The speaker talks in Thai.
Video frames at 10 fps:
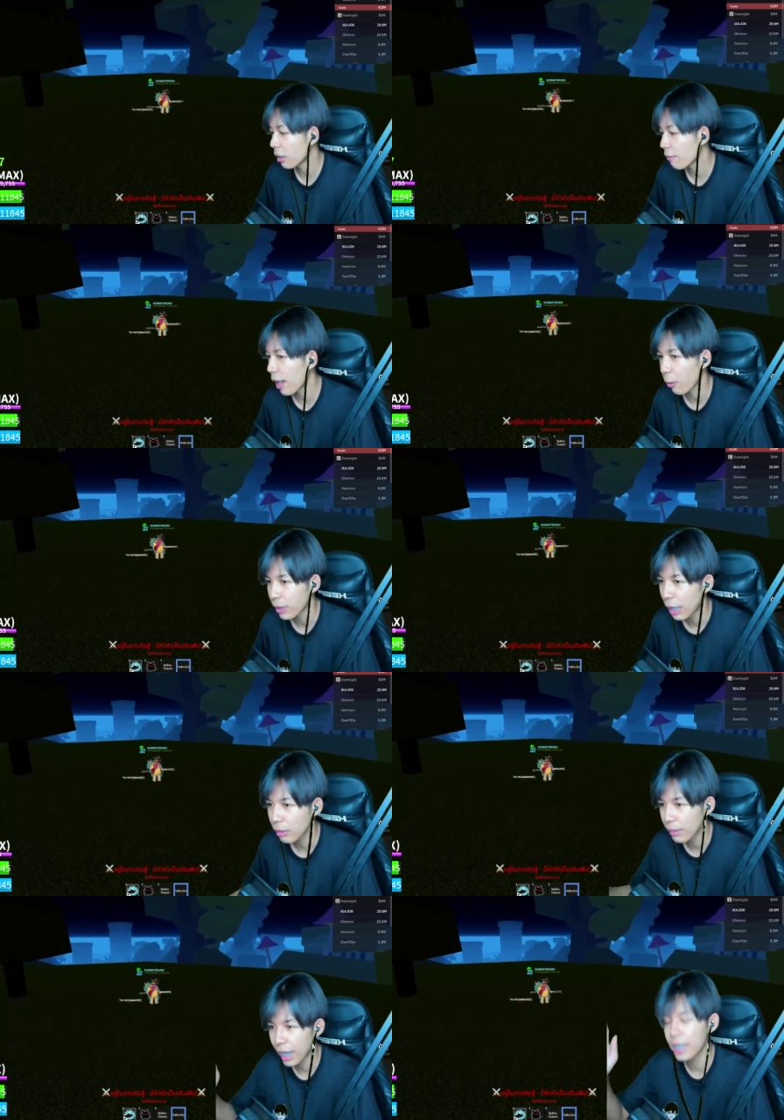ฝากกดไลค์กด
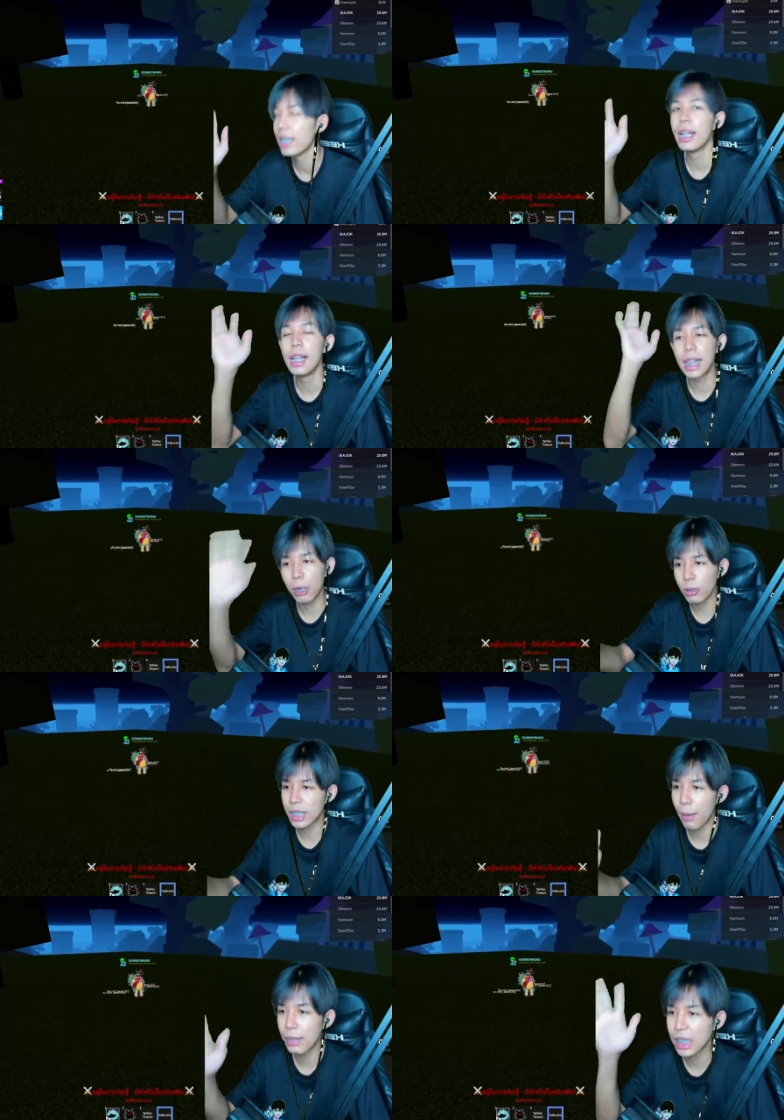ซับสไครต์และกดแช
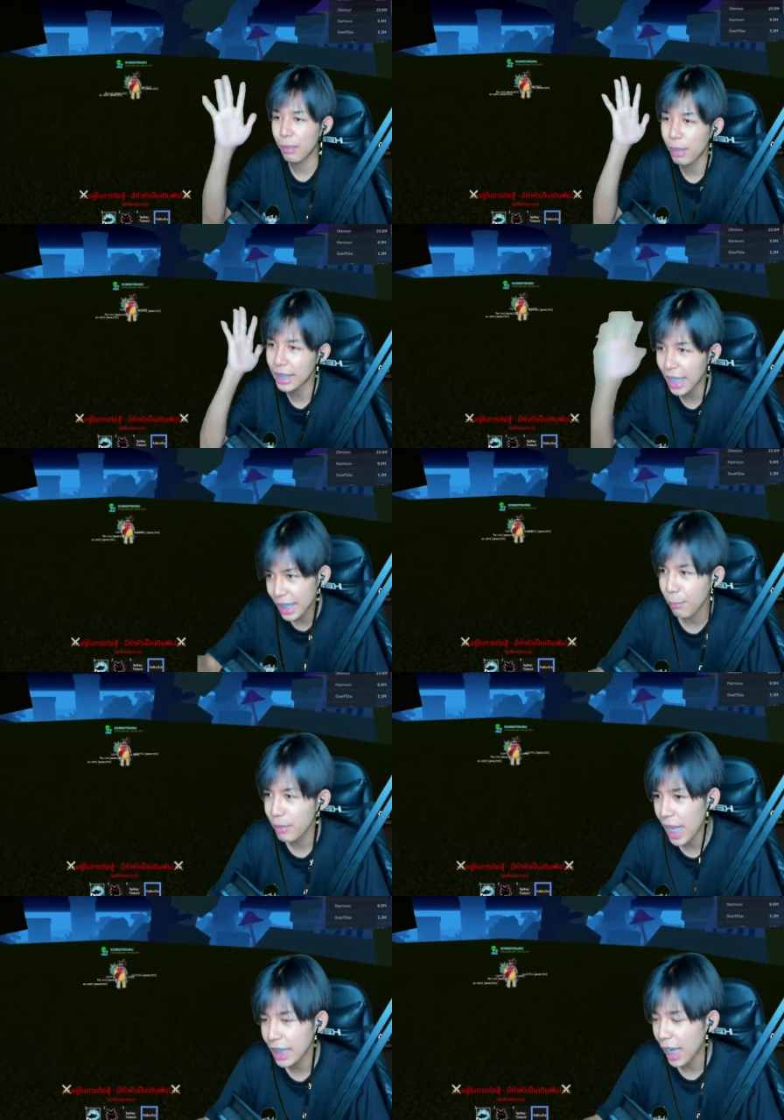ร์ไว้เจอกันใหม่ในคลิปหน้านะ